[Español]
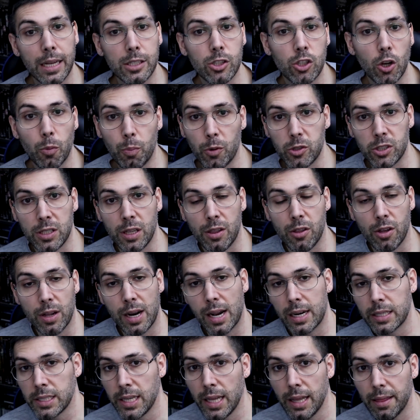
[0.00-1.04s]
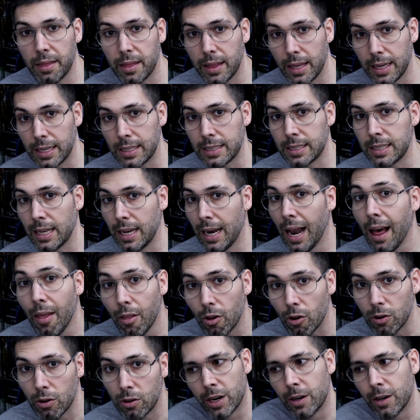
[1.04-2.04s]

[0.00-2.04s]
ha hecho posicionarse de ese lado.